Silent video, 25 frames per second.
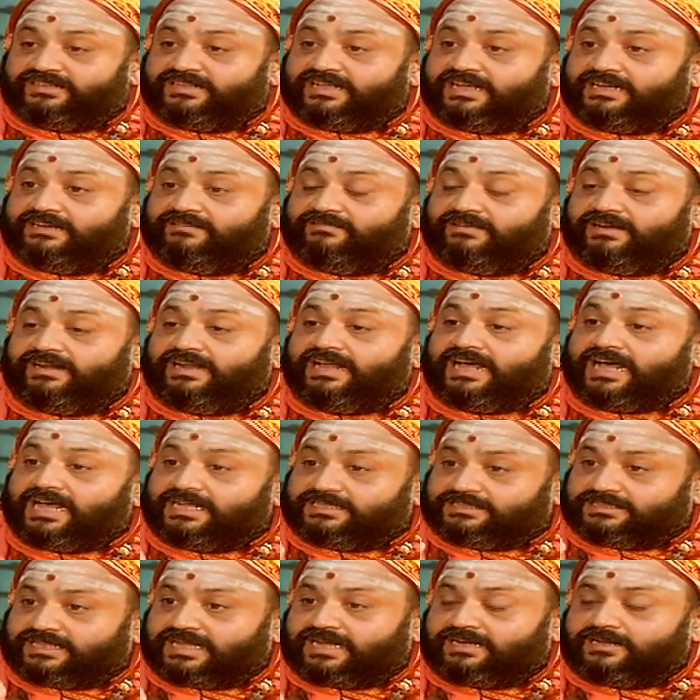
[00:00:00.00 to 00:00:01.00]
దానివల్ల ఆ
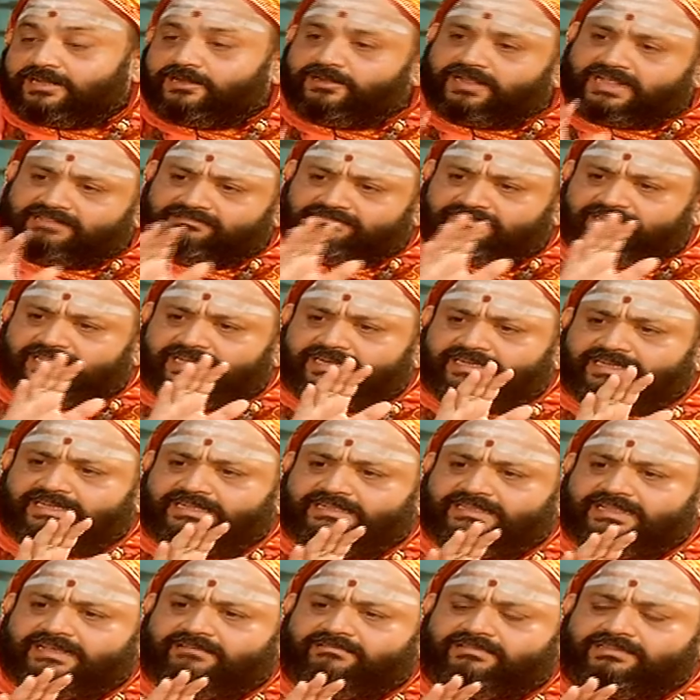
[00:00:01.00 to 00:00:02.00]
స్థానాల్లో అందరికీ
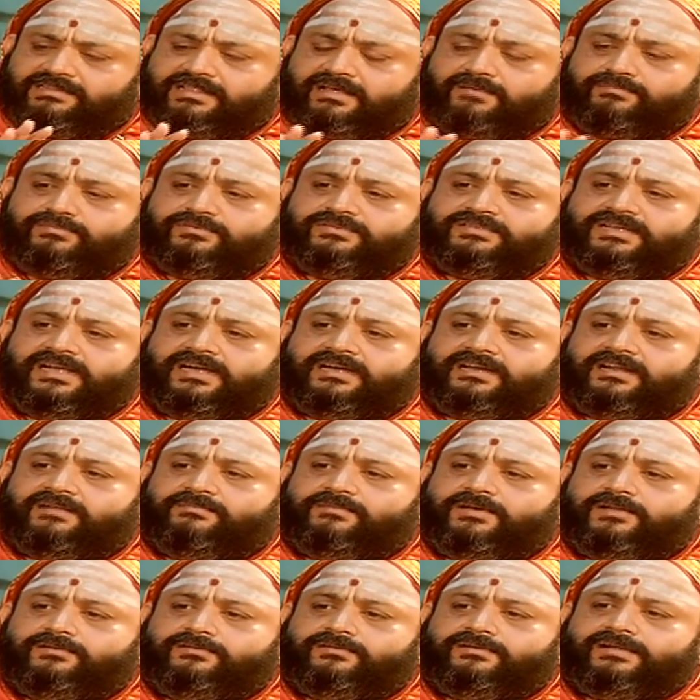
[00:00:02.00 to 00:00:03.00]
దేవతా పూజా
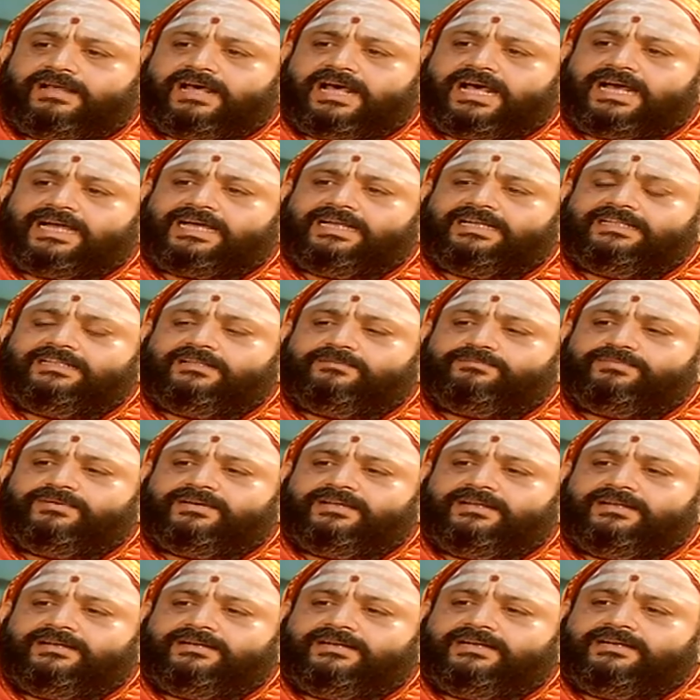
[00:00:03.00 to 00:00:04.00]
క్రమాలు ఉన్న ఆకలి
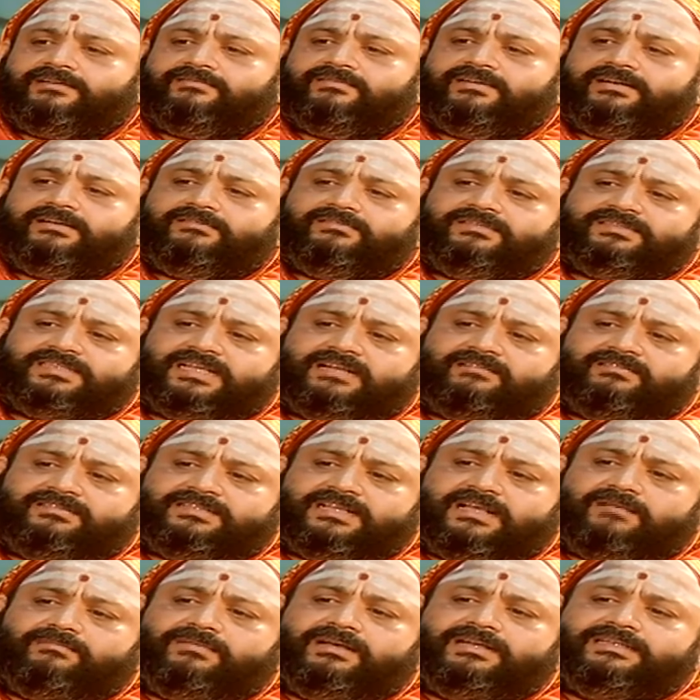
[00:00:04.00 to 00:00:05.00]
దప్పికలు అనేటువంటివి
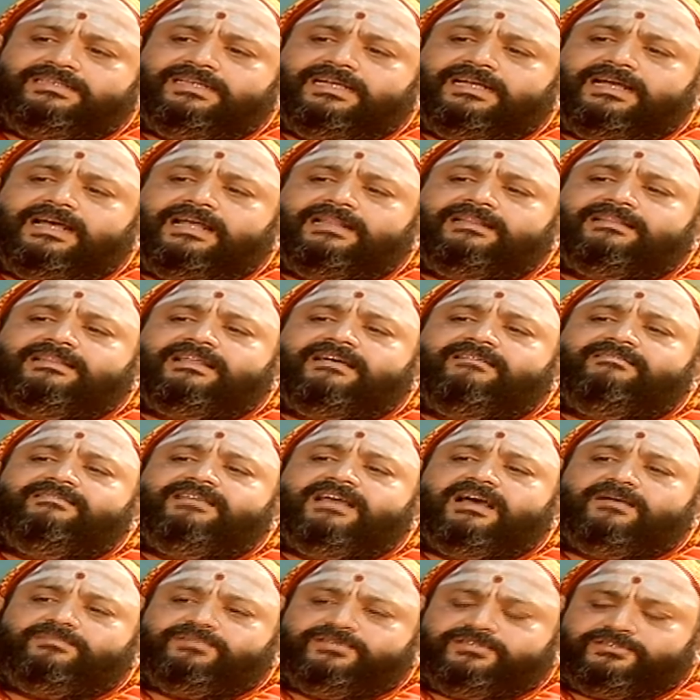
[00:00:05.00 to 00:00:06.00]
సర్వసామాన్యంగా అంతా
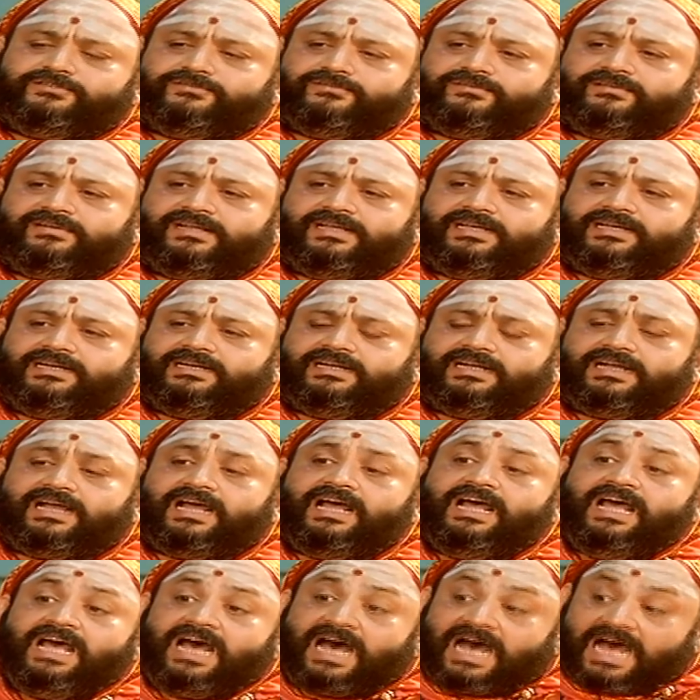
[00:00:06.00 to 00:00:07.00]
వ్యాపించి ఉన్నాయి కనుక
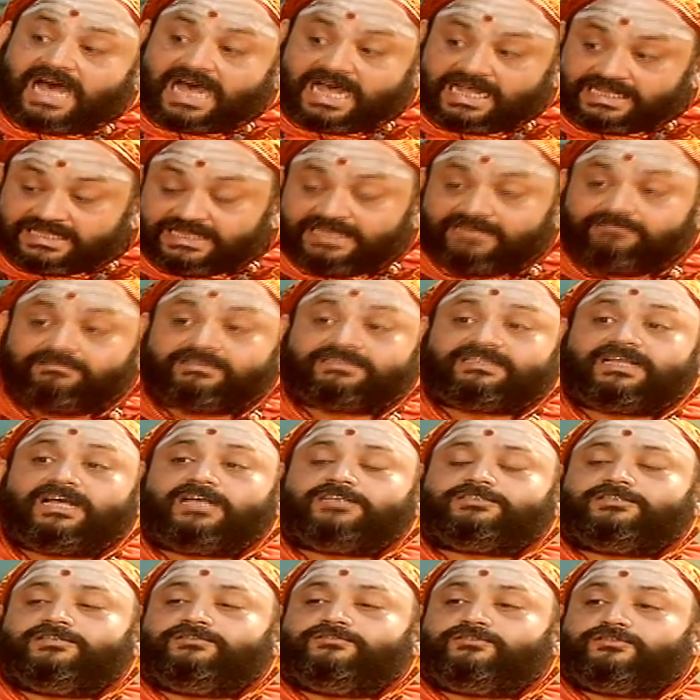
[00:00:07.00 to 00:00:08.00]
ఆ దేవతా
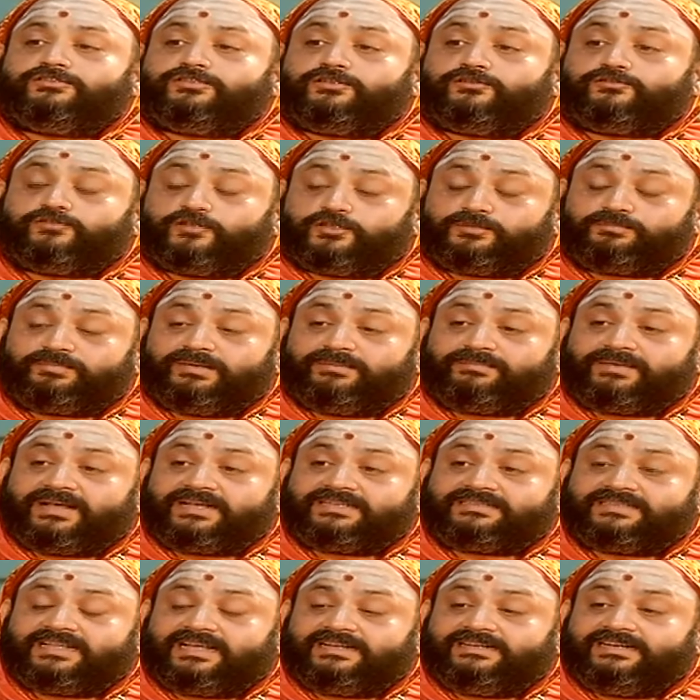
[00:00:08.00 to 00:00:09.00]
సంతోష
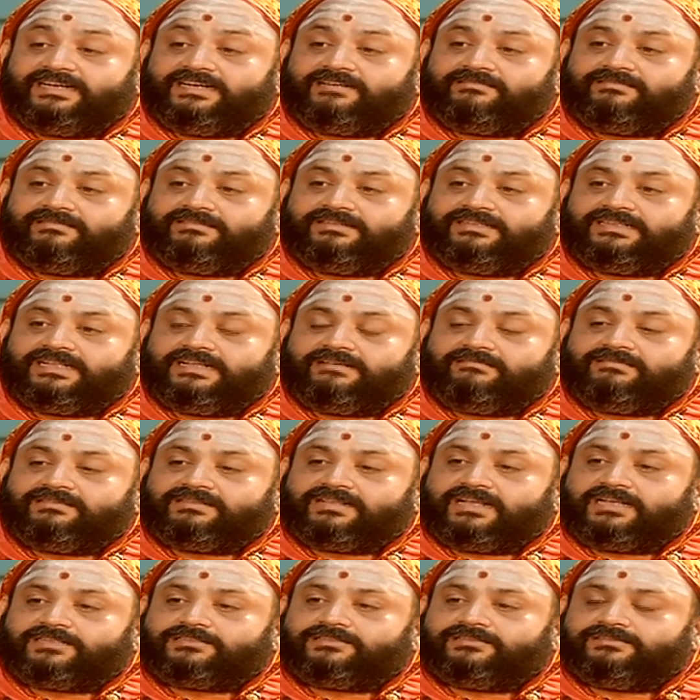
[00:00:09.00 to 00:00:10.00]
క్షుత్పిపాస అనేటువంటి
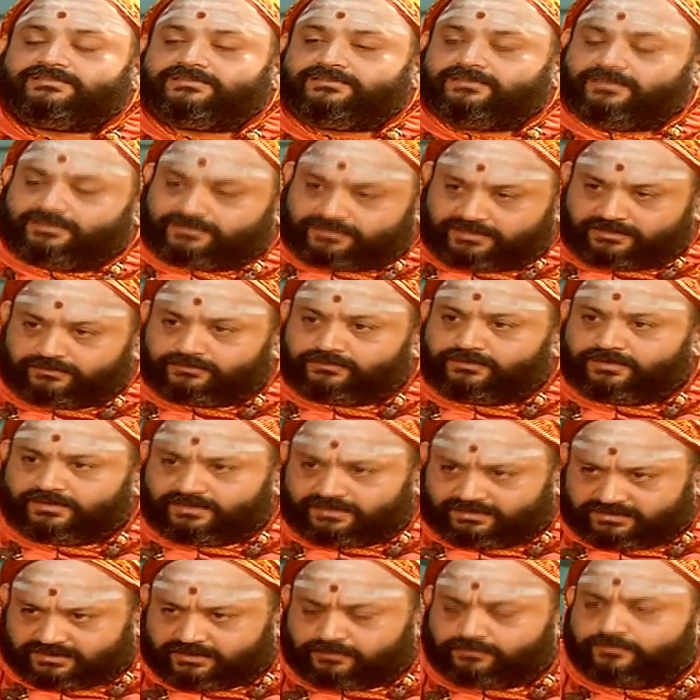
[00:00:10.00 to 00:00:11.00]
దేవతా సంతో
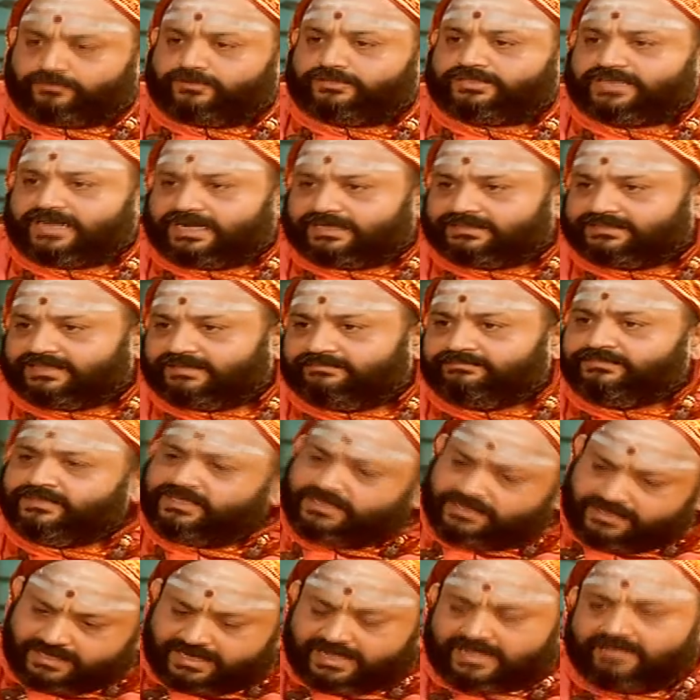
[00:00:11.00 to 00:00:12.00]
సంతోషార్థం
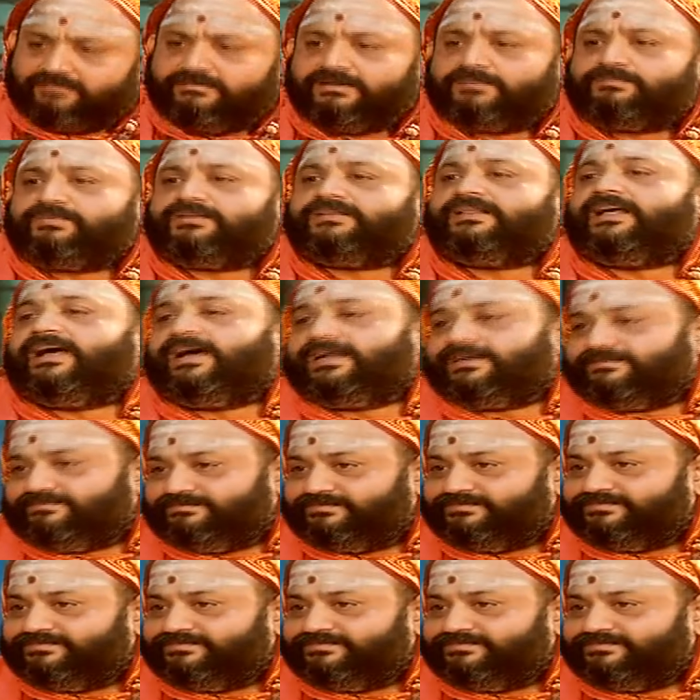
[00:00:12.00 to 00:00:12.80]
ప్రధానం